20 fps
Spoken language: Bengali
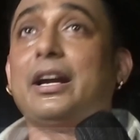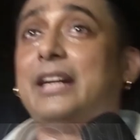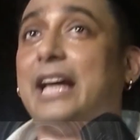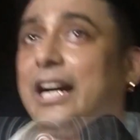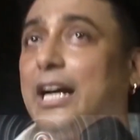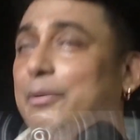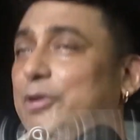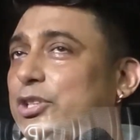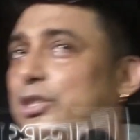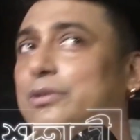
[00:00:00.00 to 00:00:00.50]

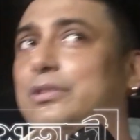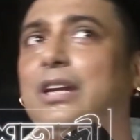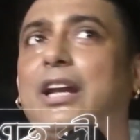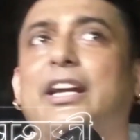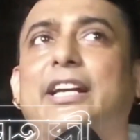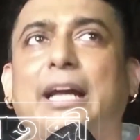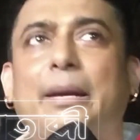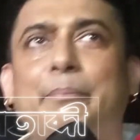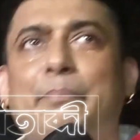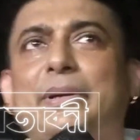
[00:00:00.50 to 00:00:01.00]
ঢাকা
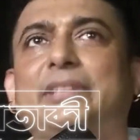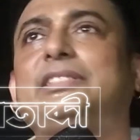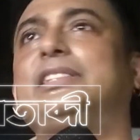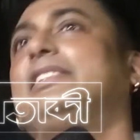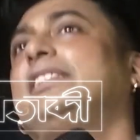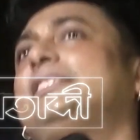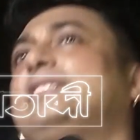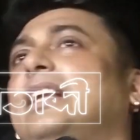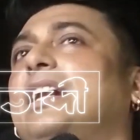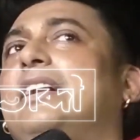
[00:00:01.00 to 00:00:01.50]
বিশ্ববিদ্যালয়ের ক্যাম্পাসে
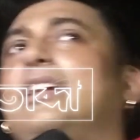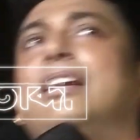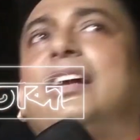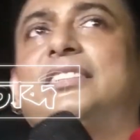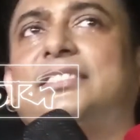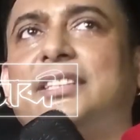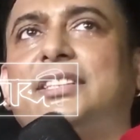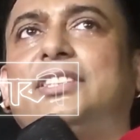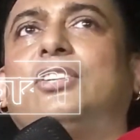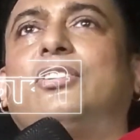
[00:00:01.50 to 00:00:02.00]
যে ছেলেটি
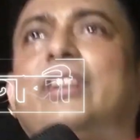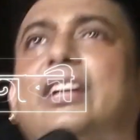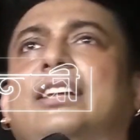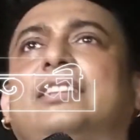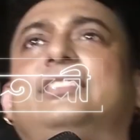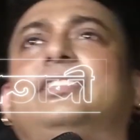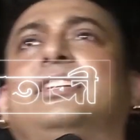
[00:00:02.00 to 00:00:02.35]
রাজনীতি করে আসছে